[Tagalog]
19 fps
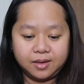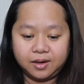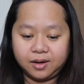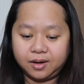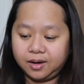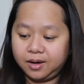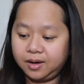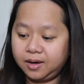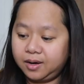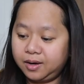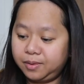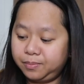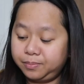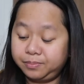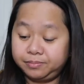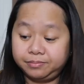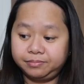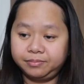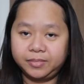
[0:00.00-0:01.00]
Um,
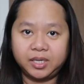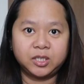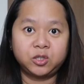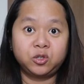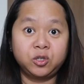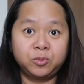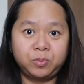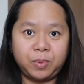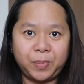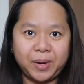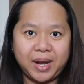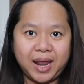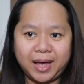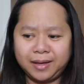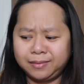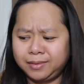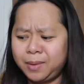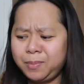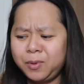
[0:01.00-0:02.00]
may kasunod pa
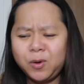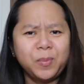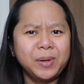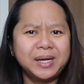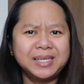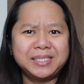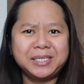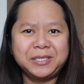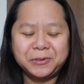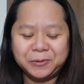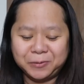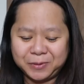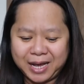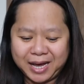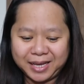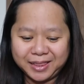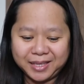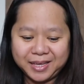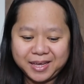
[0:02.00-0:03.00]
pala. Dami ko palang
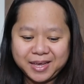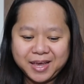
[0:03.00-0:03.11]
sinulat.